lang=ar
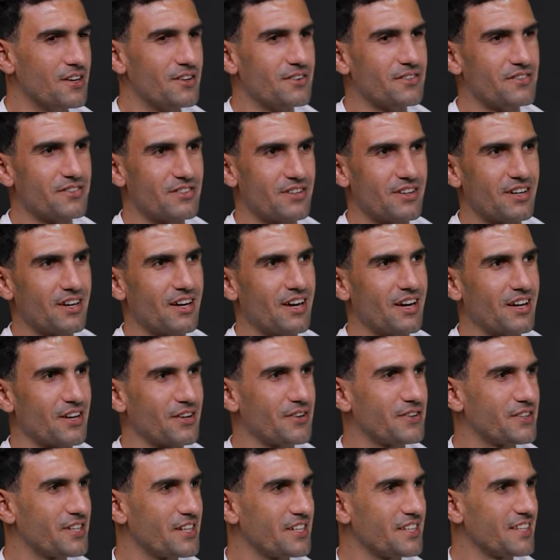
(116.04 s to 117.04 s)

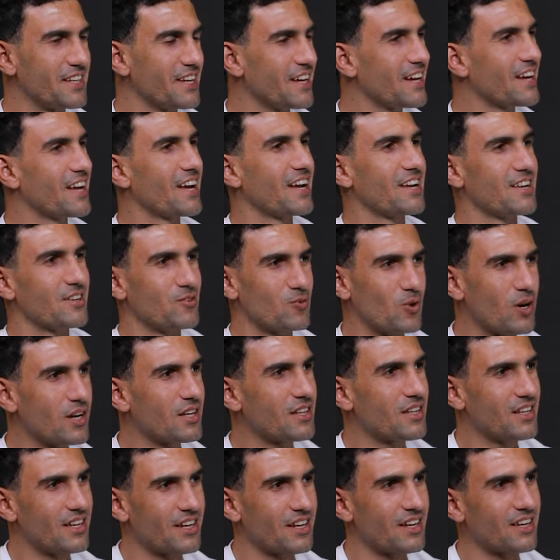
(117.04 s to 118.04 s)
فعرفت ان هي كان
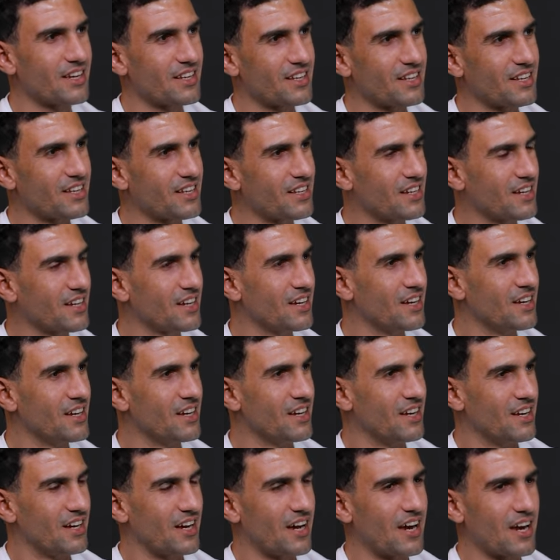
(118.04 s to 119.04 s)
واخده يعني
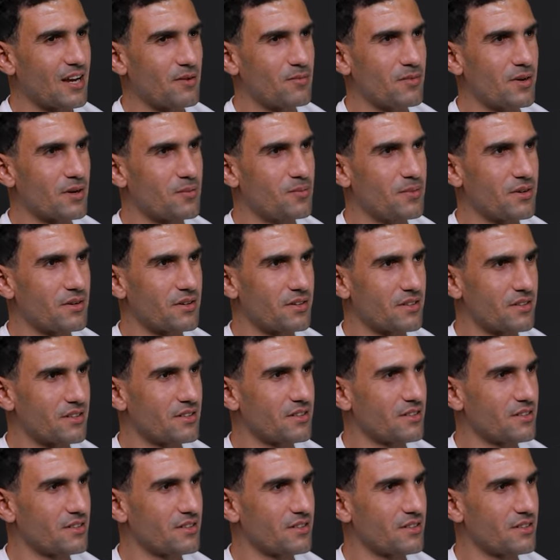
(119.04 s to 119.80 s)
حجم اكبر